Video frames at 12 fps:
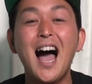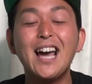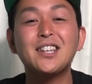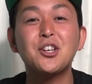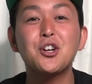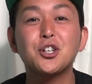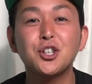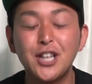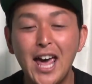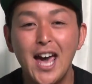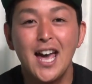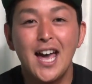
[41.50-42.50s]
はいということ
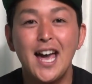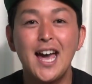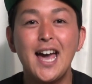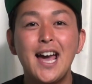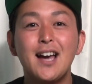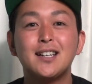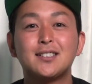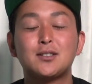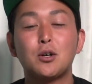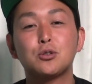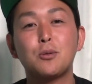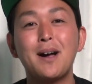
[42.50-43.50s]
で、えー、
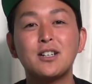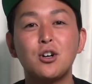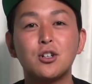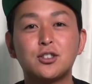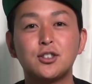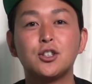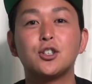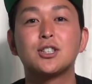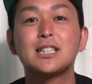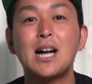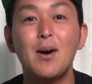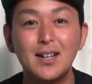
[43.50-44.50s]
ソフトバンクホークス
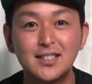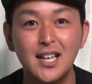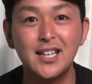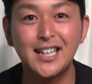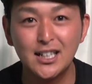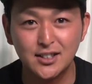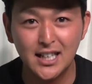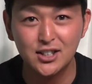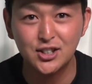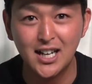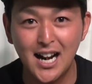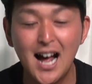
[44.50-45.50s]
川瀬光選
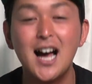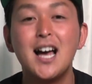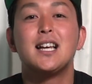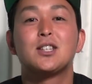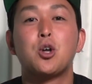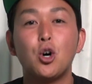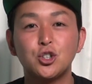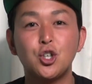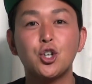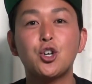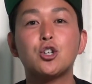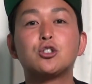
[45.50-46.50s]
手から登
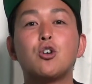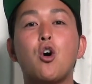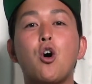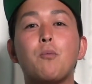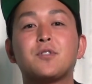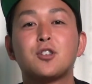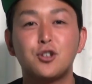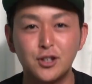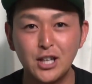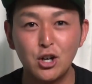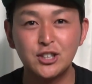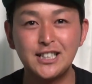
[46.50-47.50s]
場曲を作っ
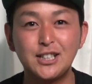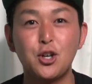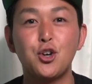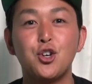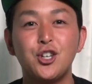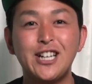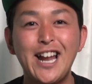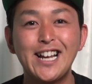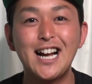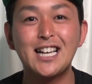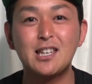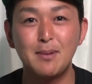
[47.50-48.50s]
てほしいという依
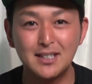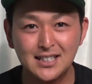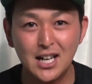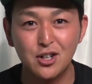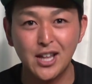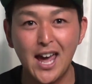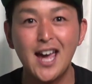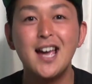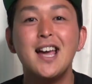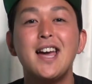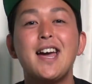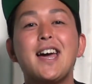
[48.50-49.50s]
頼が来ましたので、
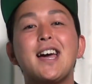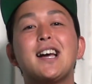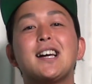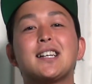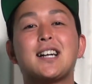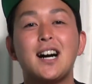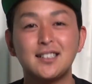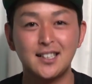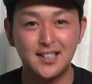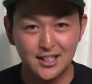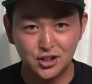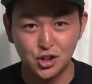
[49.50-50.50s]
えー、川
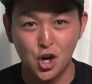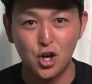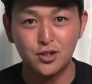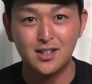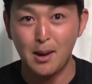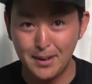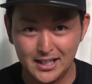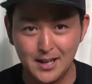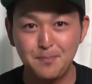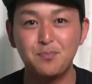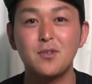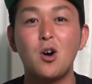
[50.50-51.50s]
瀬選手のため
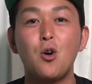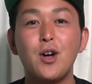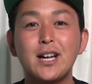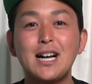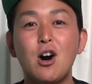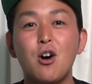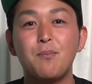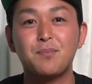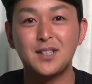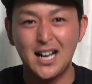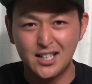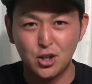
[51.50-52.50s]
に応援歌を
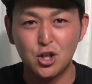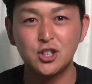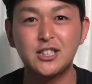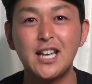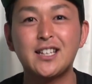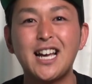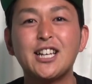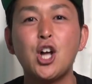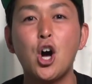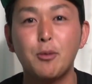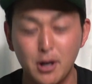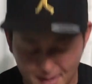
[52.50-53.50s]
書き下ろしていきたい
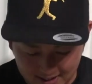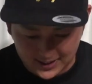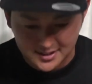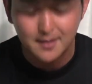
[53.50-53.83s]
と思います